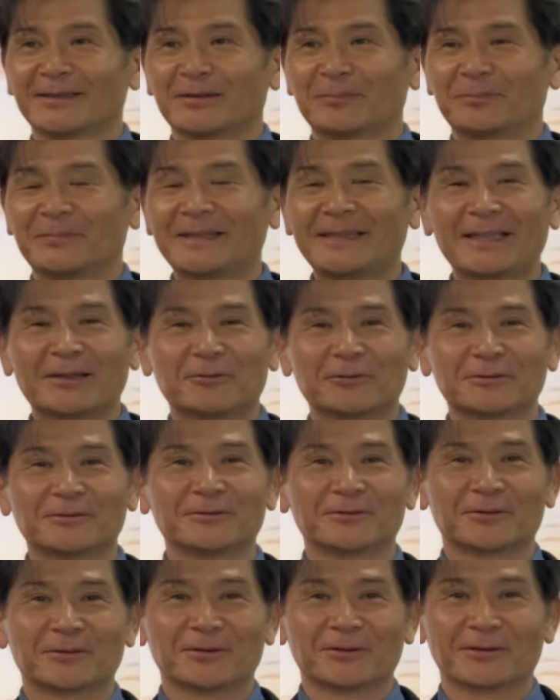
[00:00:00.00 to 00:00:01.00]
見ておく
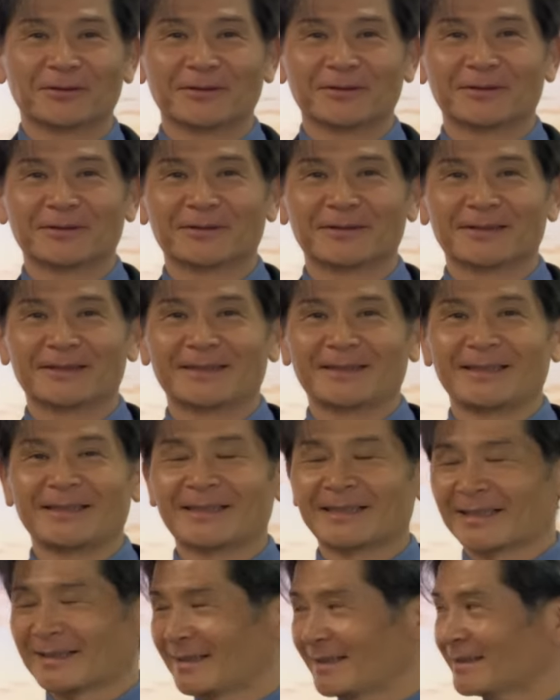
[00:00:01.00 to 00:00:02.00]
とい
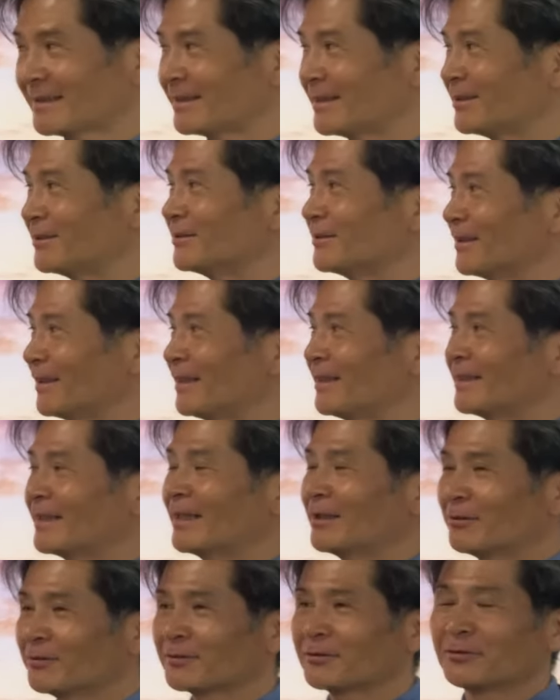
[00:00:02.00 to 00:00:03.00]
いかなっていう映
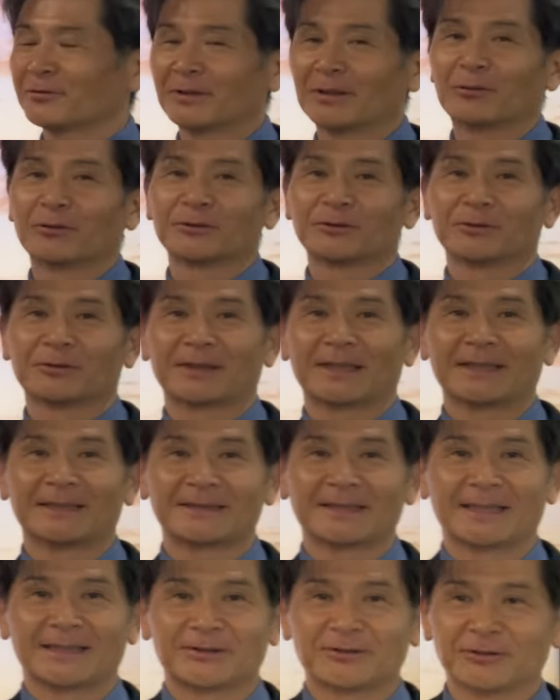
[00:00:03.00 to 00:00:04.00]
画を今日はご紹介
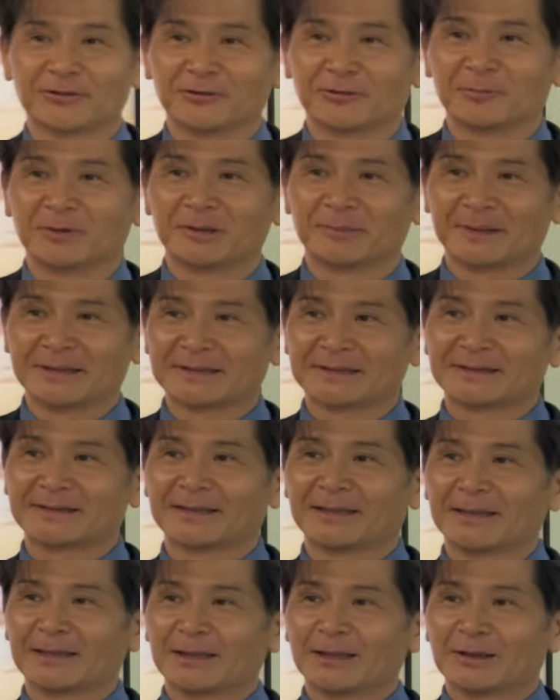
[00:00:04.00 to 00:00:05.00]
したいと思いま
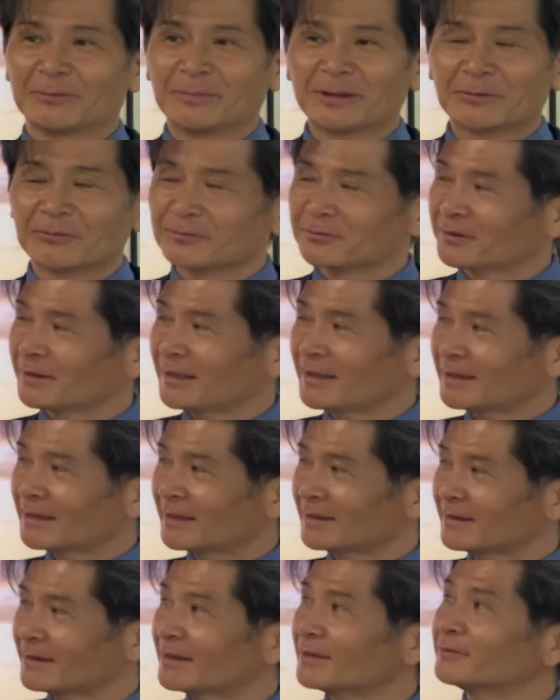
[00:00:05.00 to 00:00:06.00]
す。この映
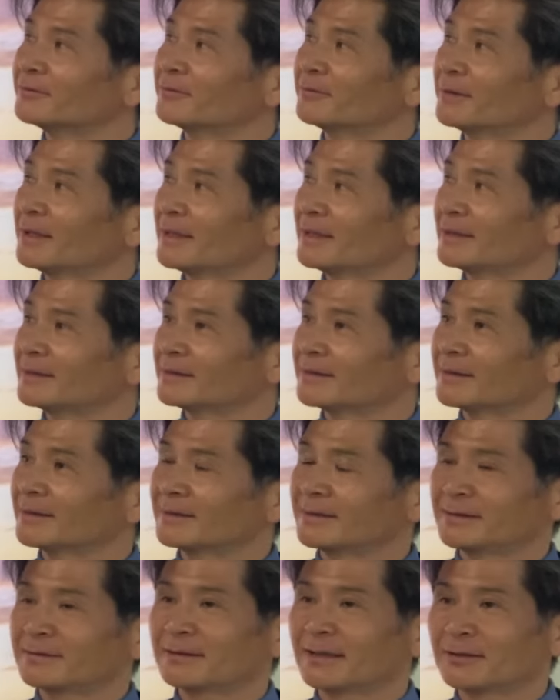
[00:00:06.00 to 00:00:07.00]
画っていうのは
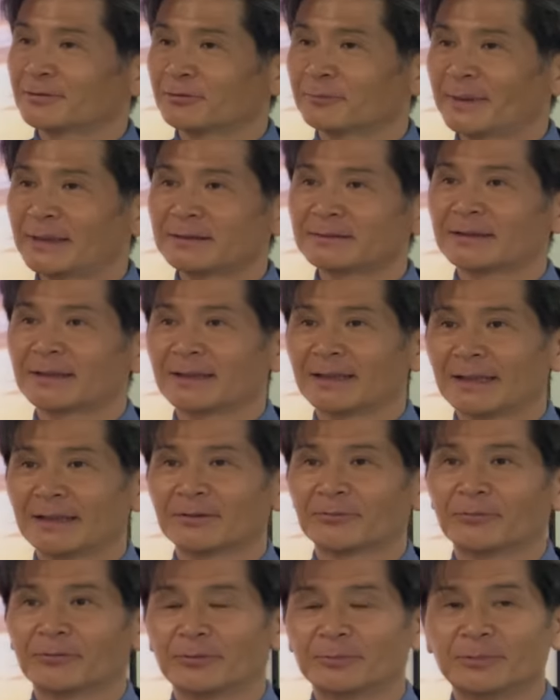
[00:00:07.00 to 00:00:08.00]
実はマルタが
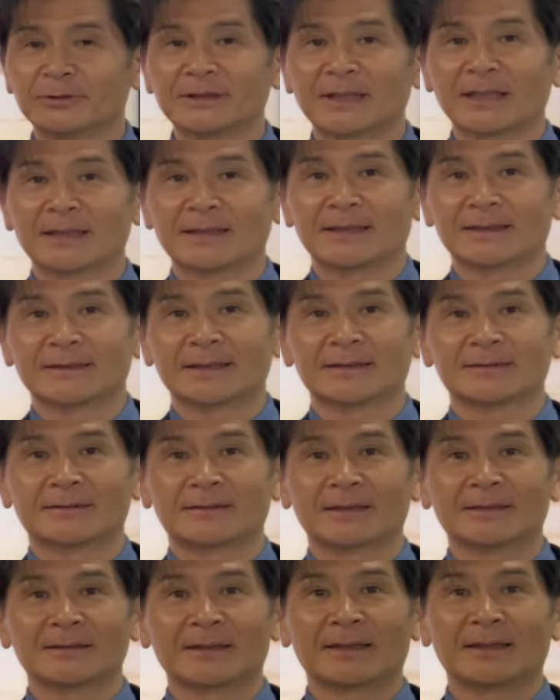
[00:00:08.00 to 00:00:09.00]
こう舞台で撮
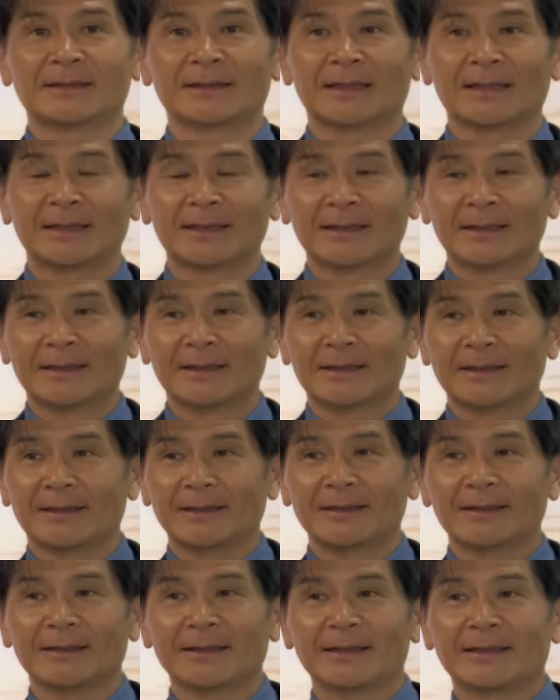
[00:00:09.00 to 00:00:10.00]
影された
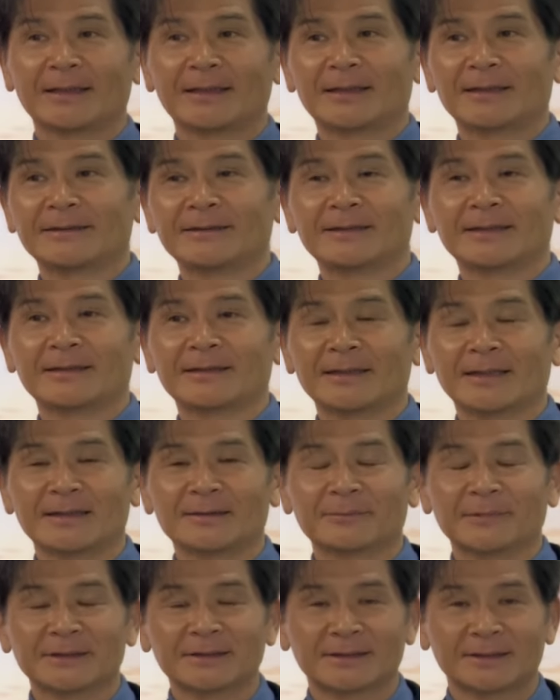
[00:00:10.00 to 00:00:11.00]
映画にな
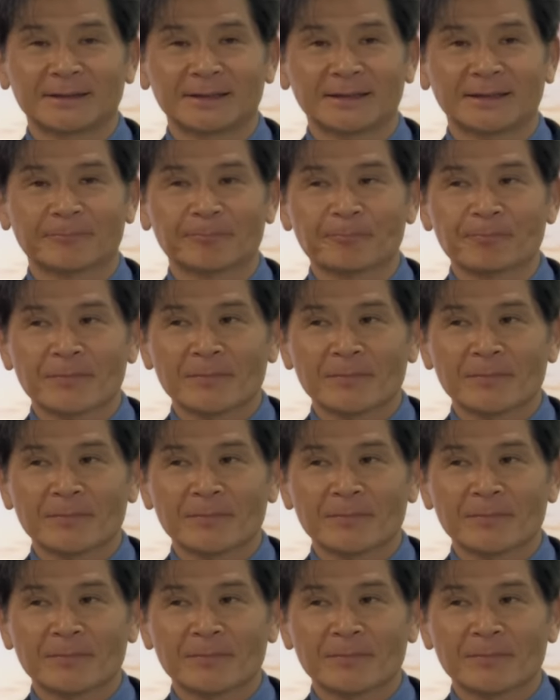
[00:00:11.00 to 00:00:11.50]
りまして、